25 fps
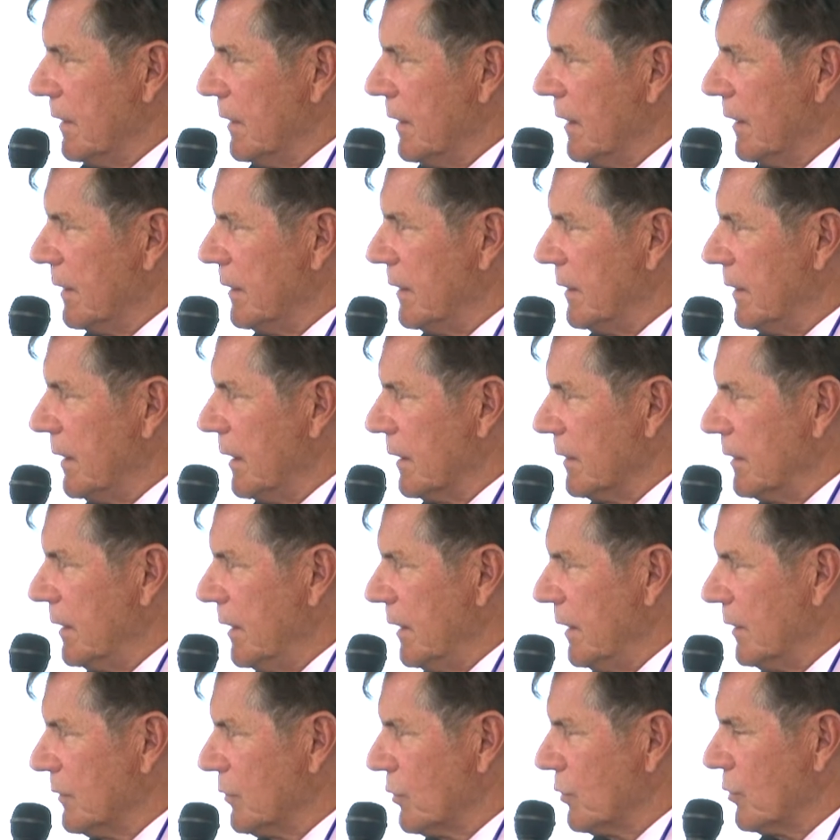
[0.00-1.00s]
l'année
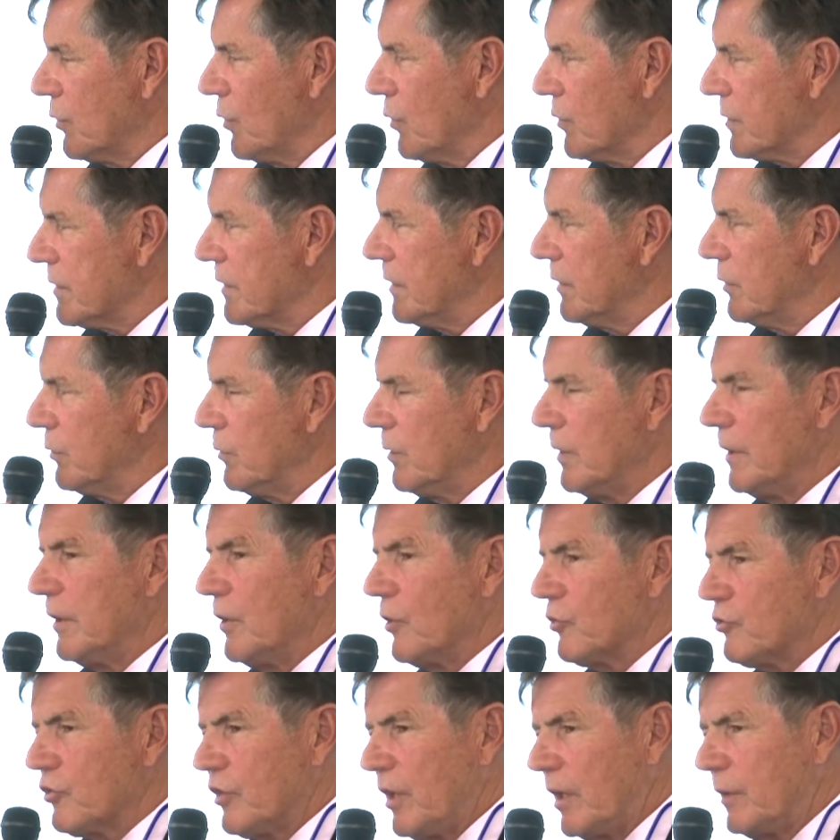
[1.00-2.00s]
dernière, de constituer dans
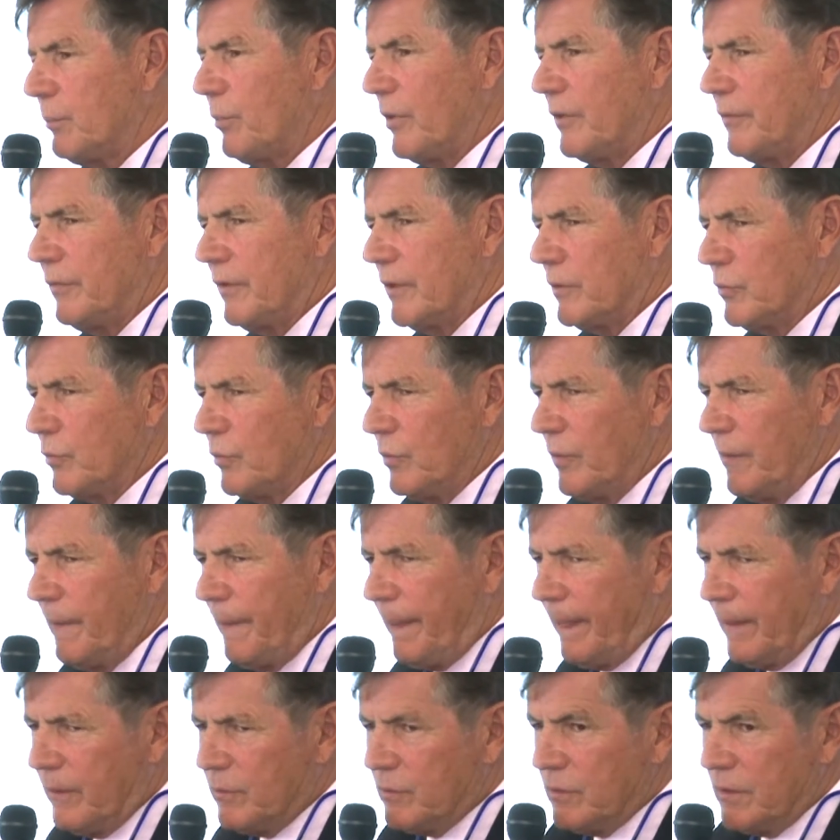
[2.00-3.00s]
chaque préfecture
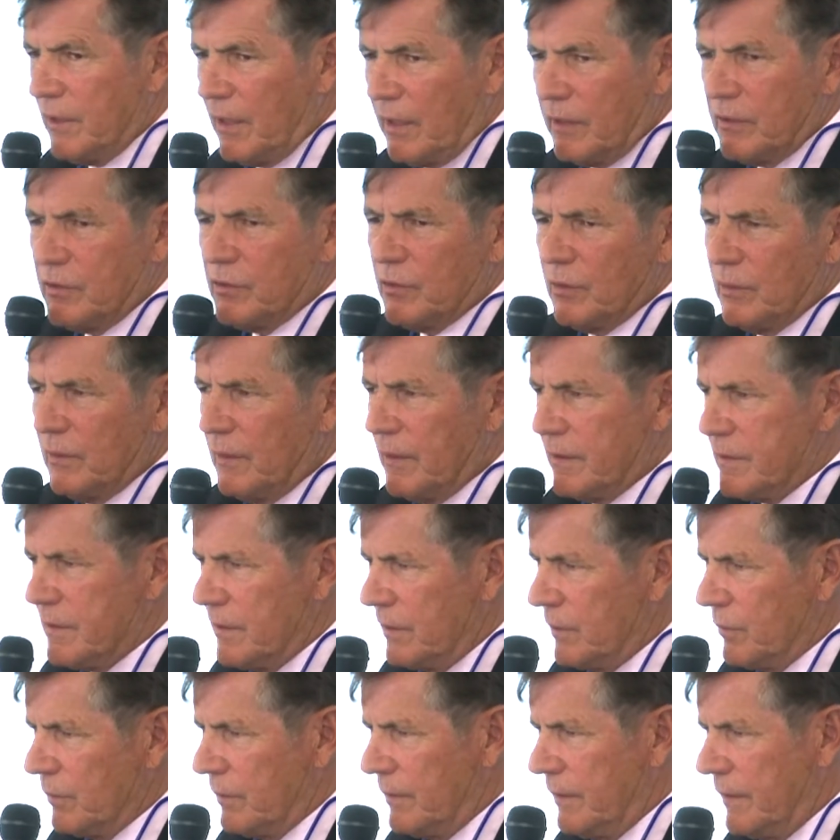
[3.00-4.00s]
une direction de la
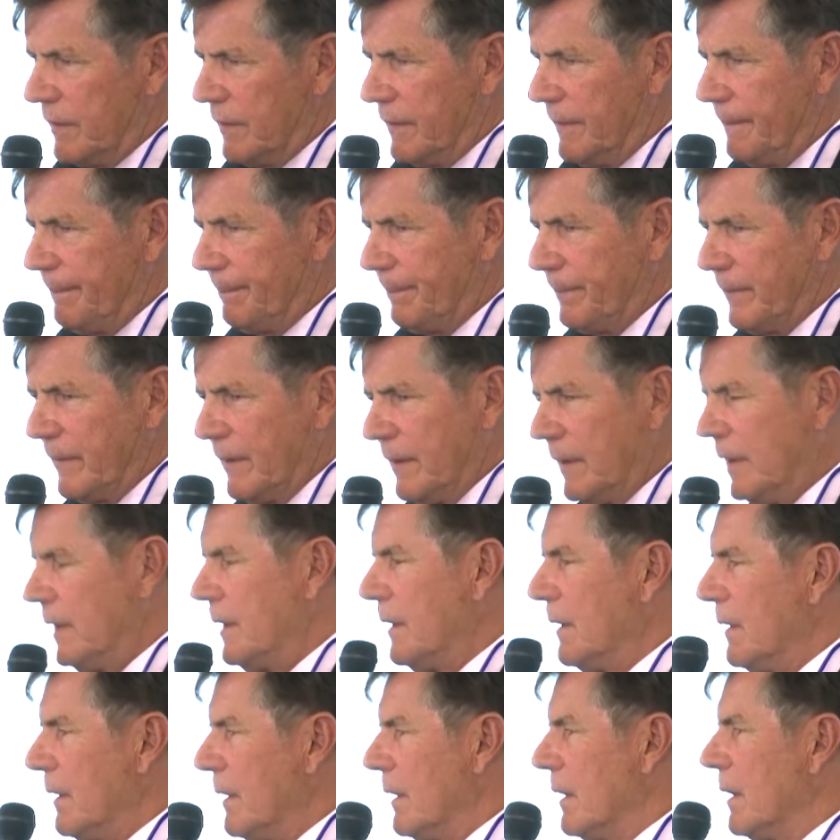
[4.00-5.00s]
sécurité,
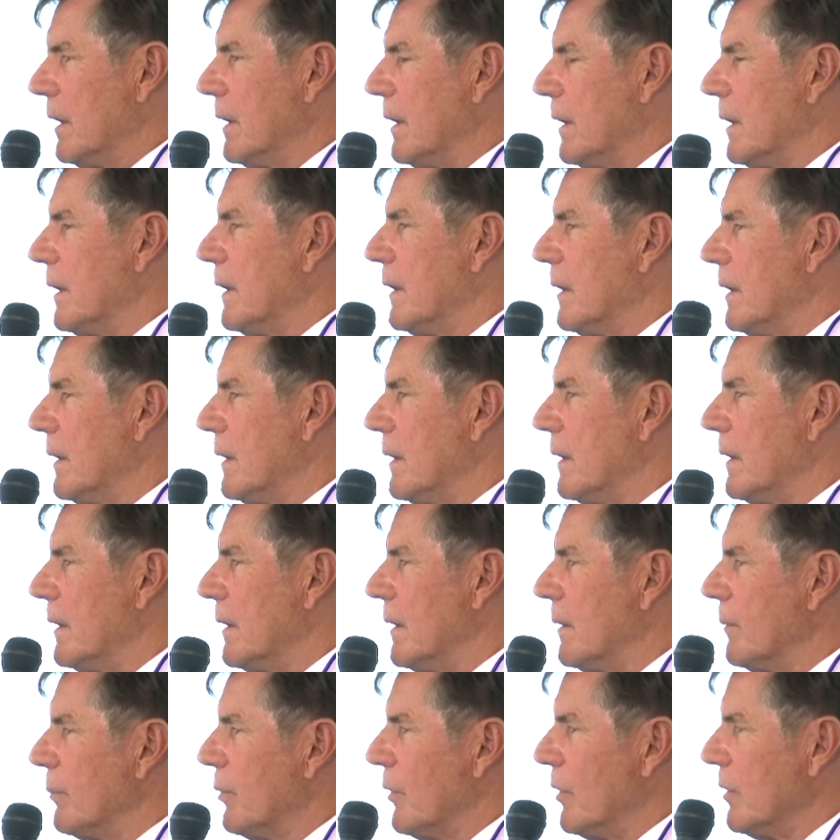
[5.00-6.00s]
euh,
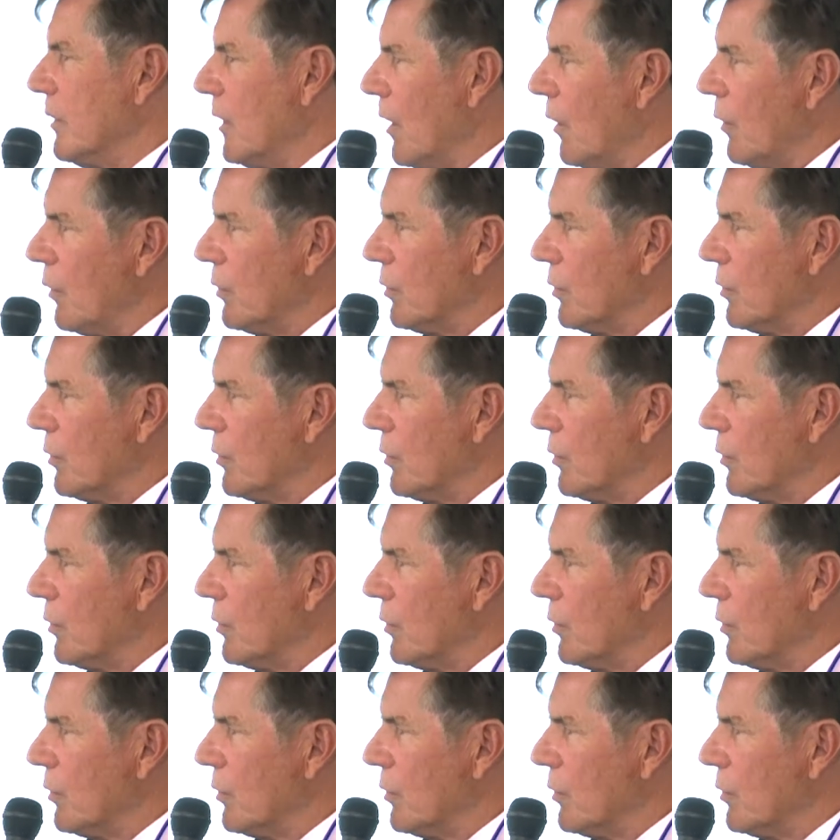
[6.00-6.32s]
prenant en